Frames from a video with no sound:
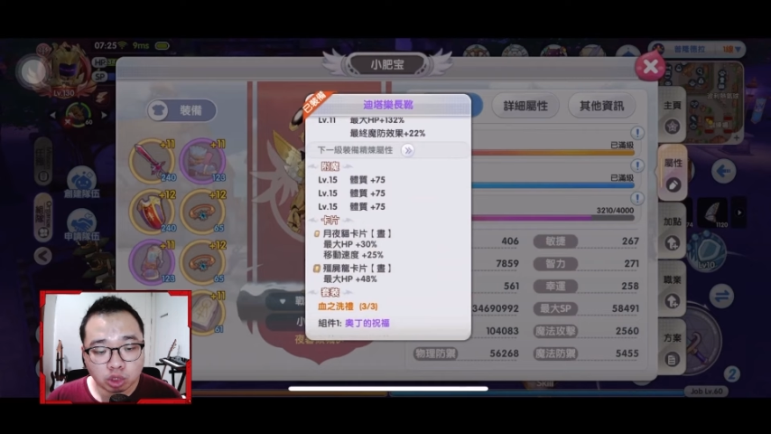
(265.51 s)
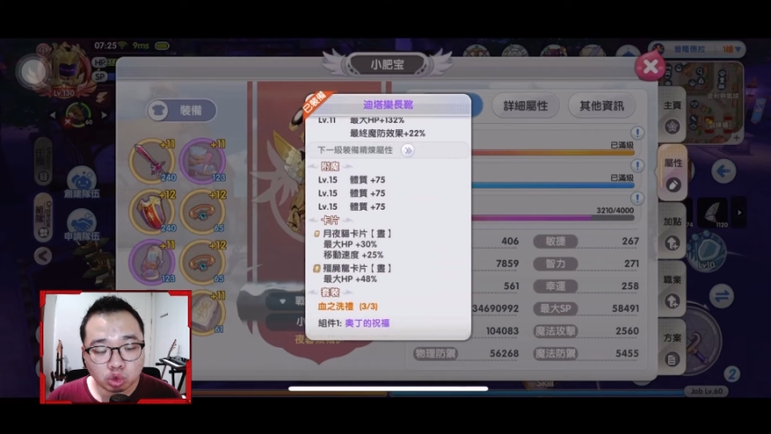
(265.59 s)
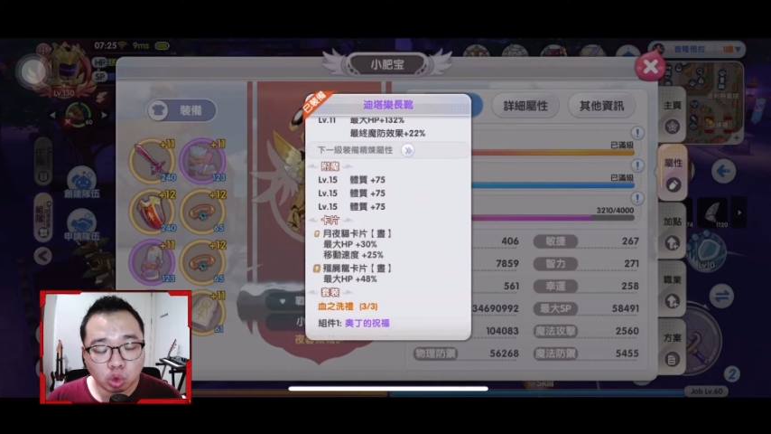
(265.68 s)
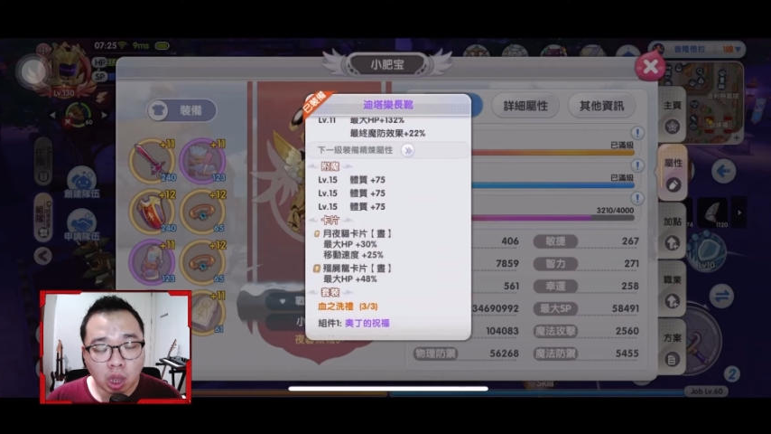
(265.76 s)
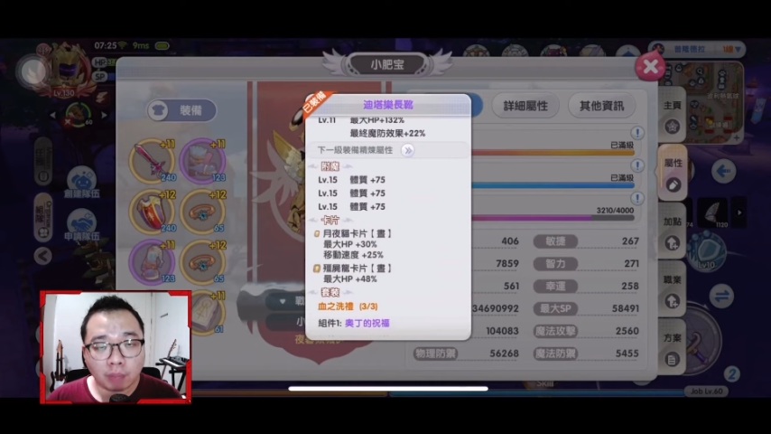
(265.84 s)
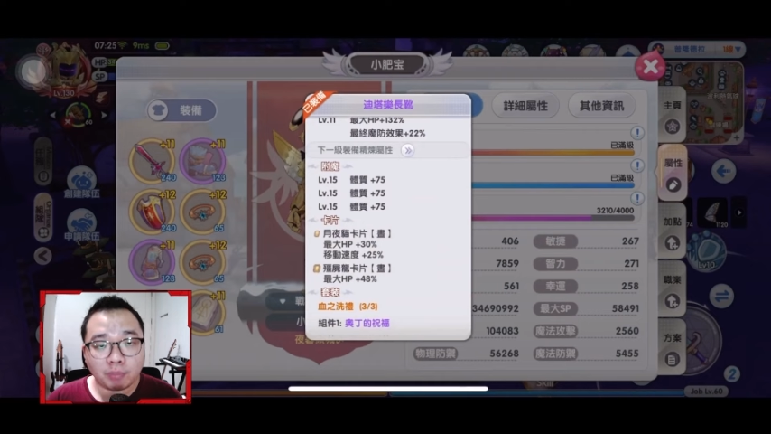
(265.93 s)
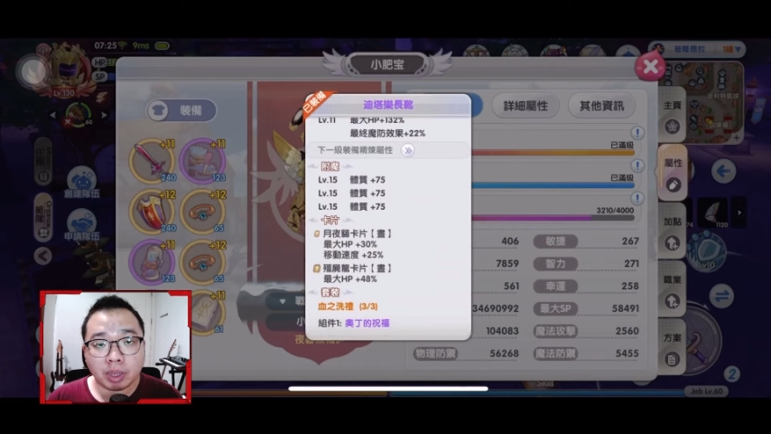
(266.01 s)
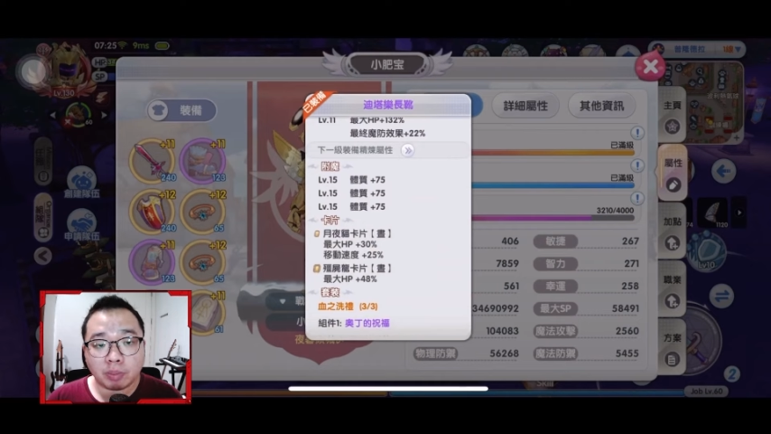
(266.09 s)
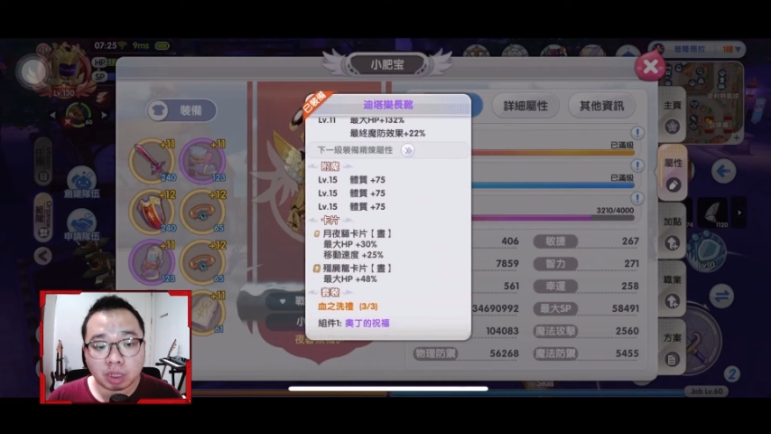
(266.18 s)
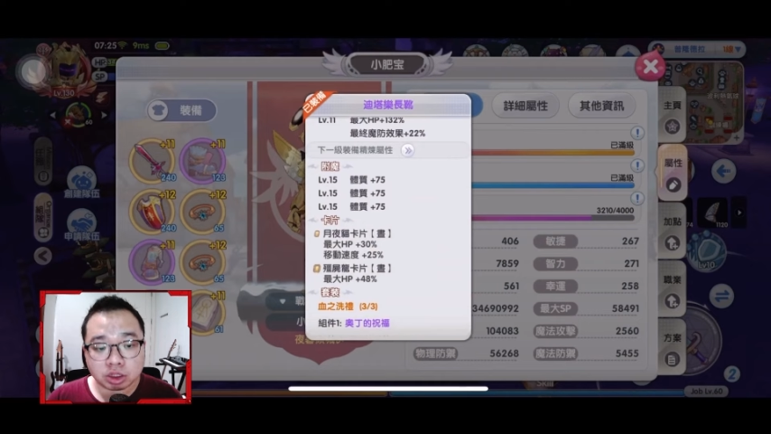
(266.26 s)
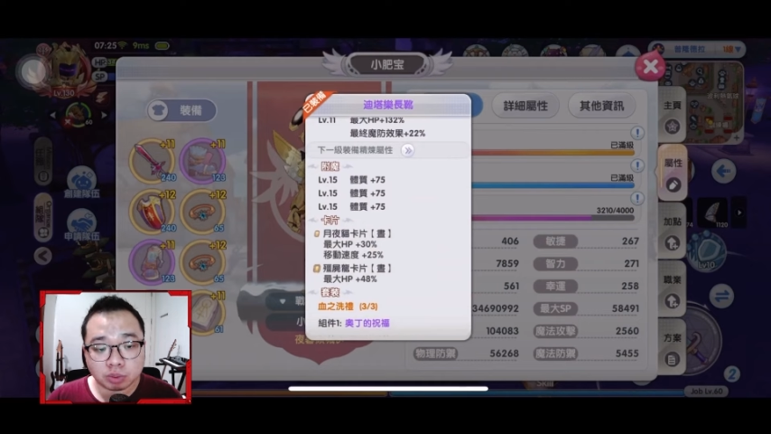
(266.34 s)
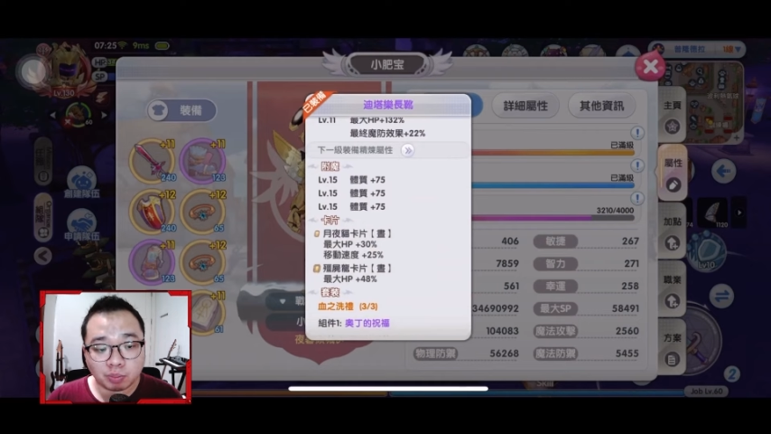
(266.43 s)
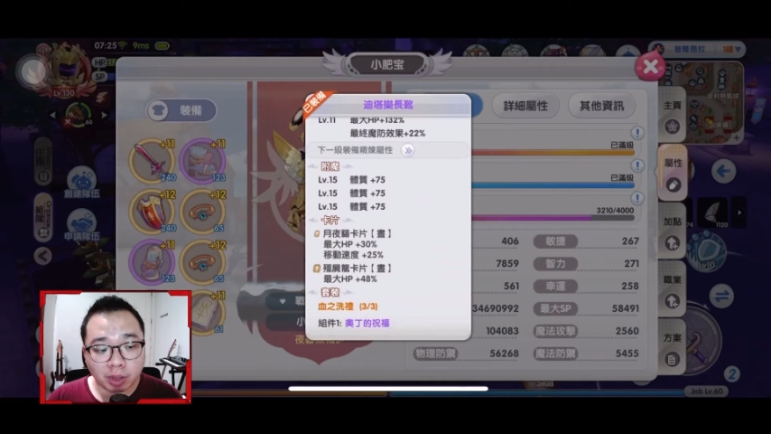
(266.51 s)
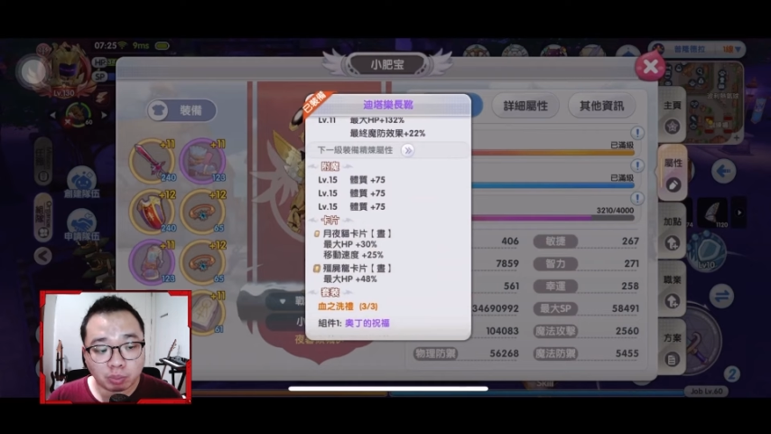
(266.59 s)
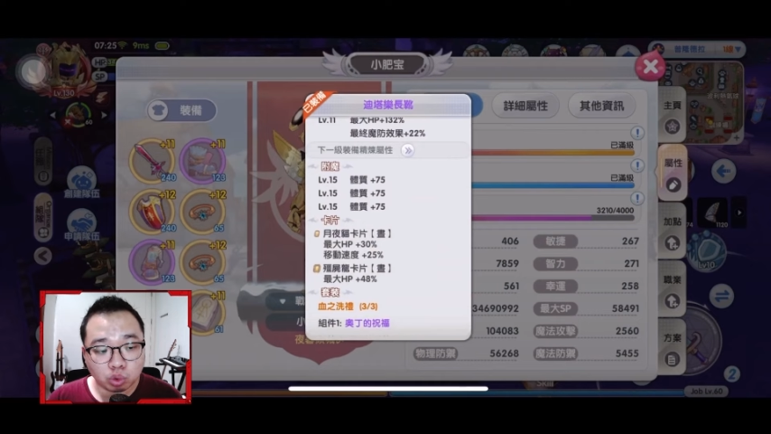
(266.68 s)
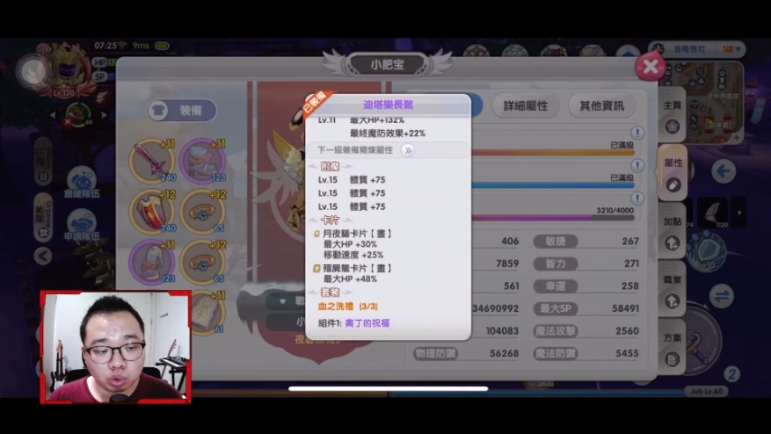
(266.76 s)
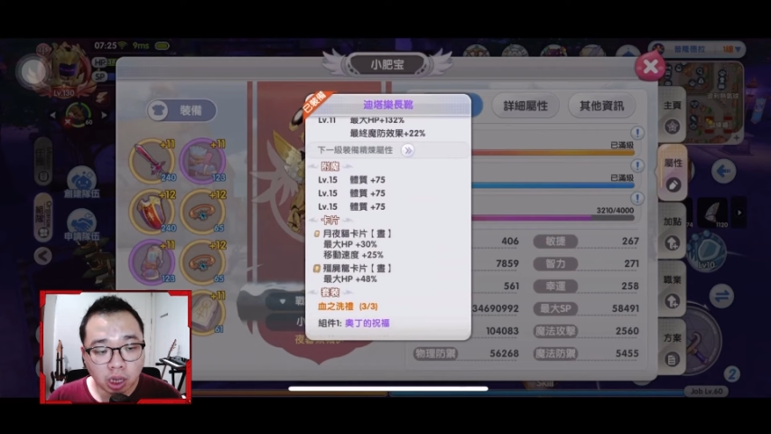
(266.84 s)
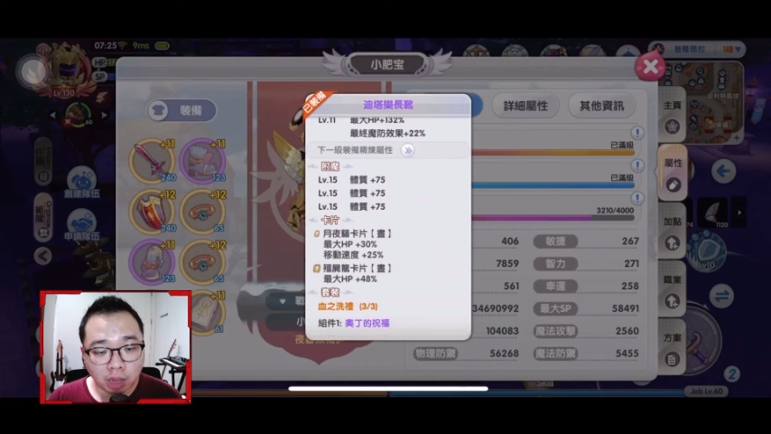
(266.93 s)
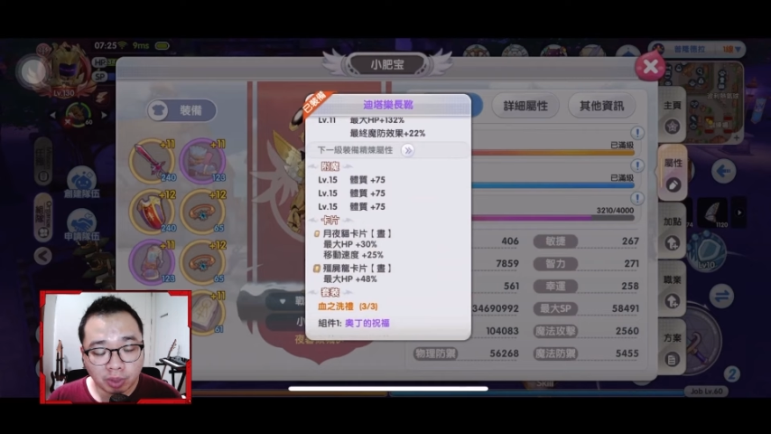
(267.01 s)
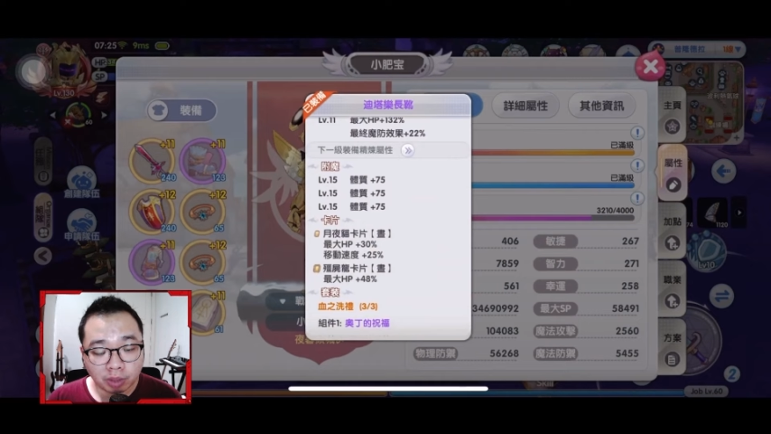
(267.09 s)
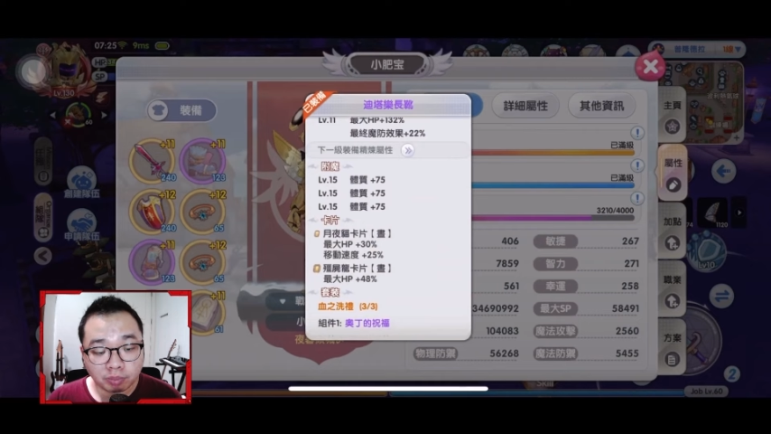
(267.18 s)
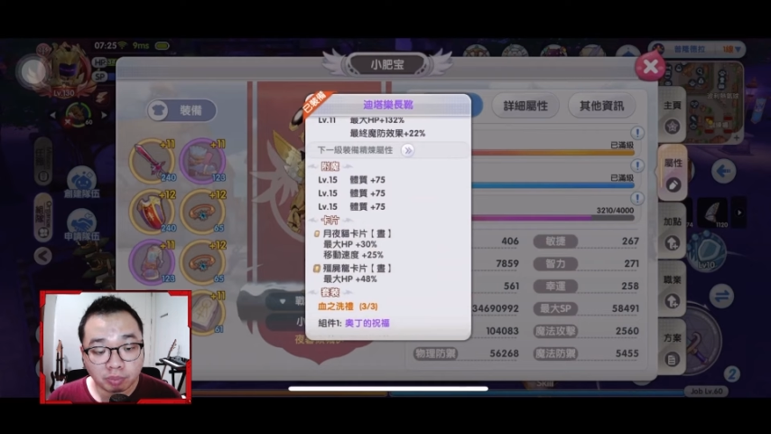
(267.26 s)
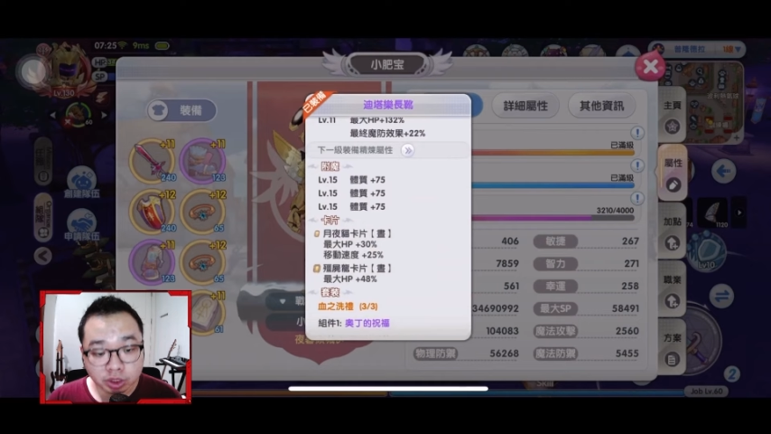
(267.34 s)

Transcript: itu HP plus 48%.